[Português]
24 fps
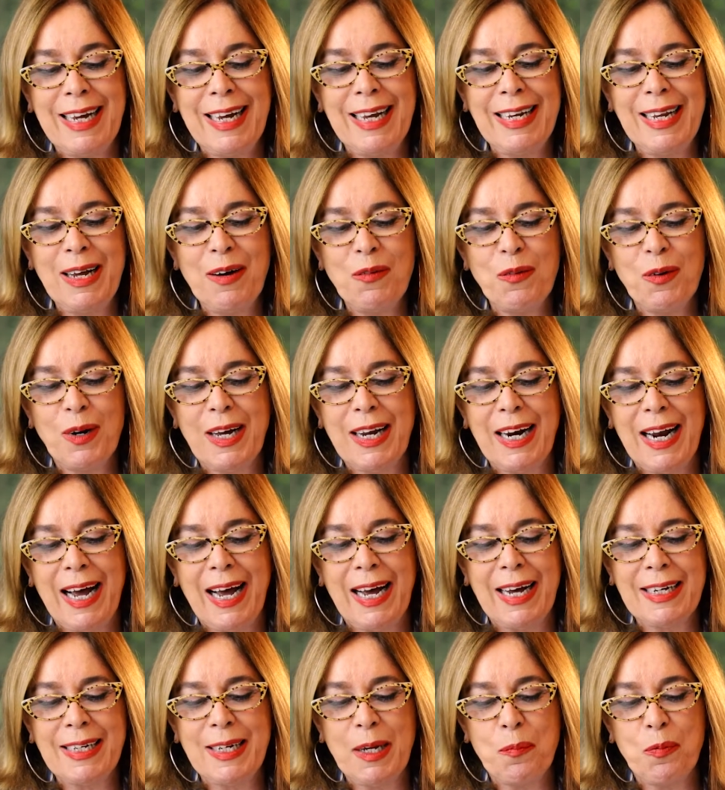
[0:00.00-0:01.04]
Ele é um
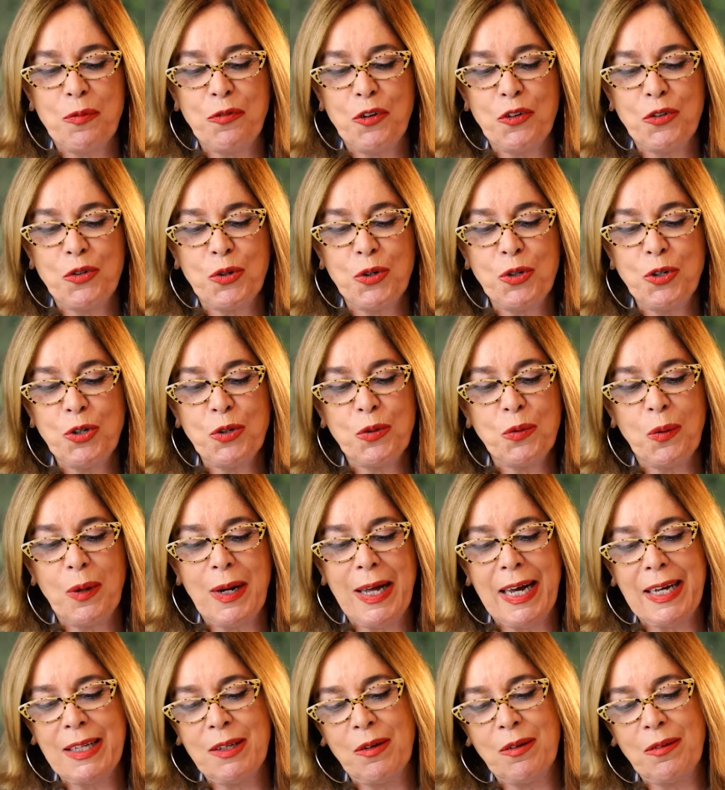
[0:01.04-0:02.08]
craque, é professor
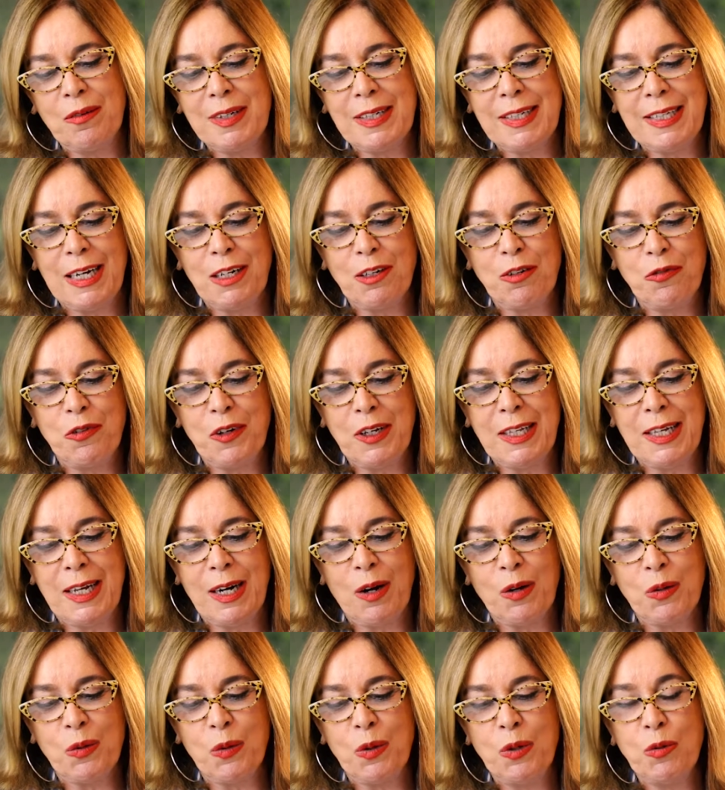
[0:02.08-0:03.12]
titular da Universidade
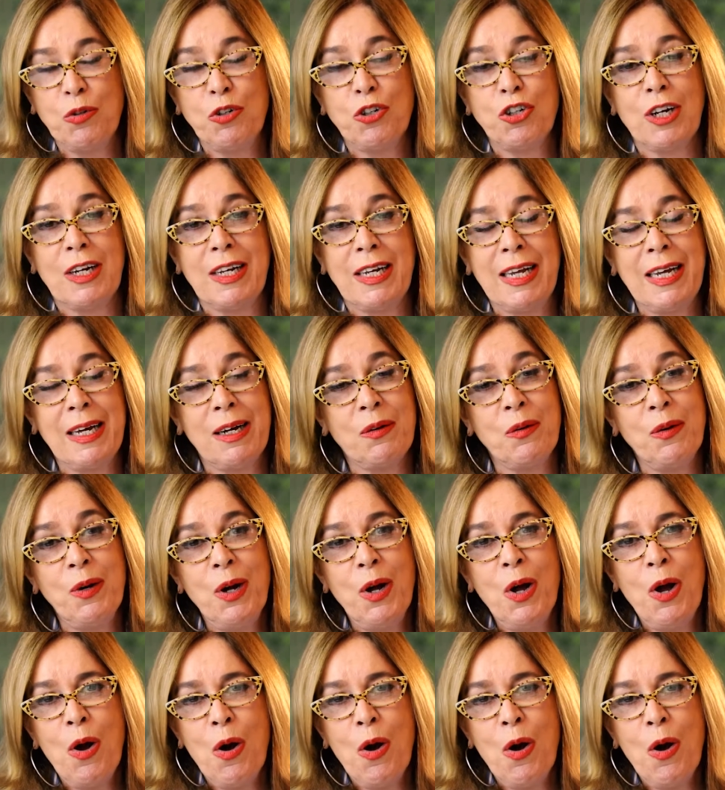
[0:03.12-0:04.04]
Federal do Rio de Janeiro,